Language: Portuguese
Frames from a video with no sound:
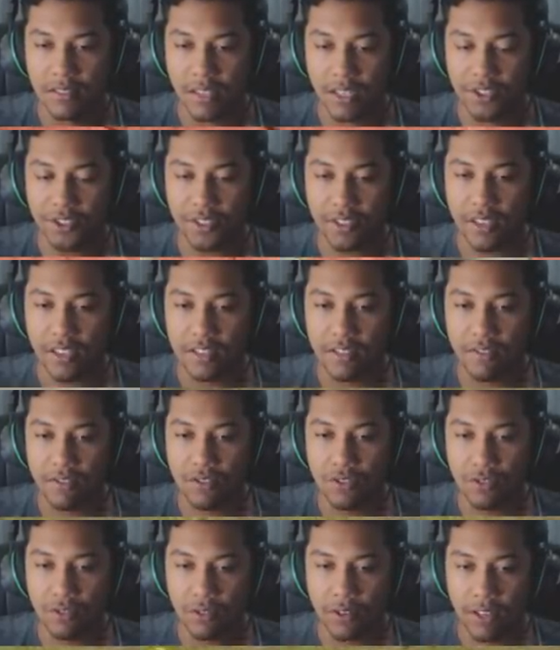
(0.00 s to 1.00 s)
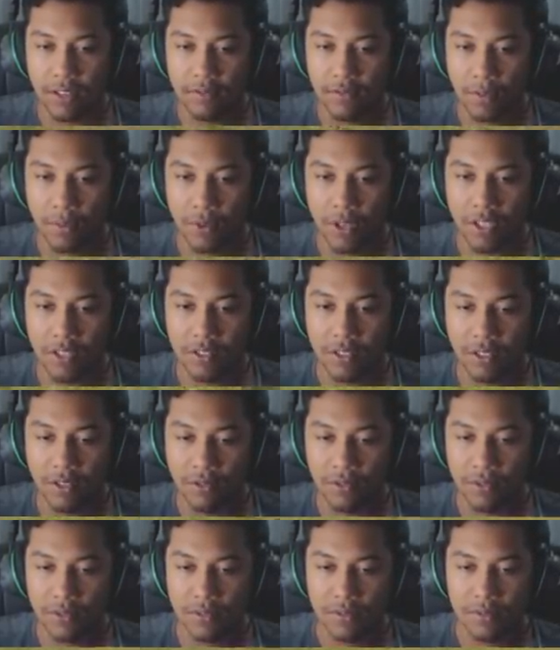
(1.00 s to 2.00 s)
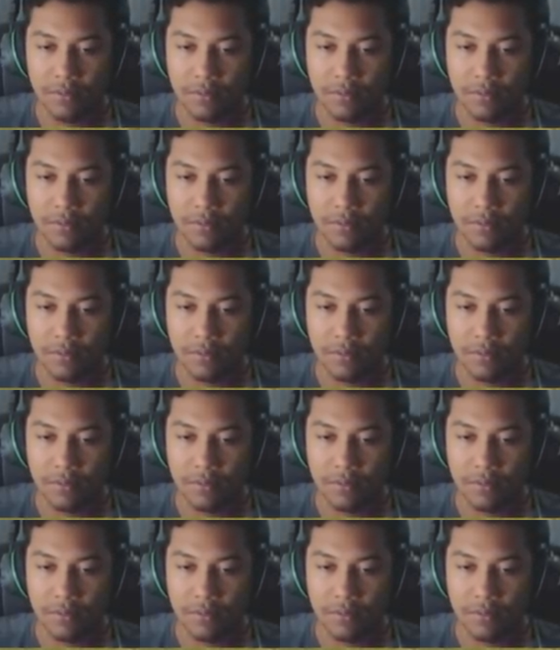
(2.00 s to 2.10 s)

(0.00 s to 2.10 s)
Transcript: Achei que ela tava do outro lado. Vamos lá então.